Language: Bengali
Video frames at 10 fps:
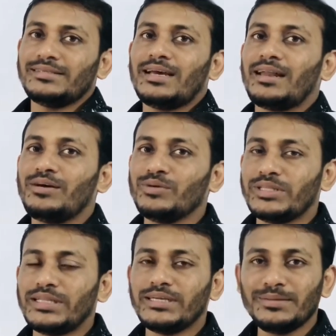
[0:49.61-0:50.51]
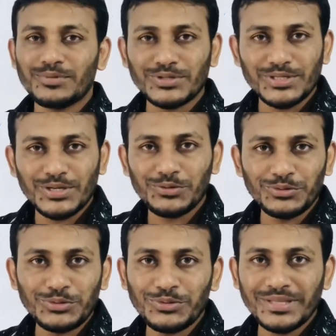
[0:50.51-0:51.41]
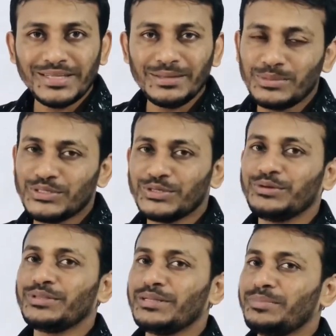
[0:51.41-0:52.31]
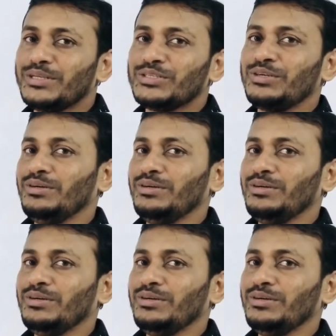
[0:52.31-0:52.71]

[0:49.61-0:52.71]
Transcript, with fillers: যারা ওই তিনটি প্রশ্নের উত্তর দিয়ে বিজয়ী হতে পেরেছ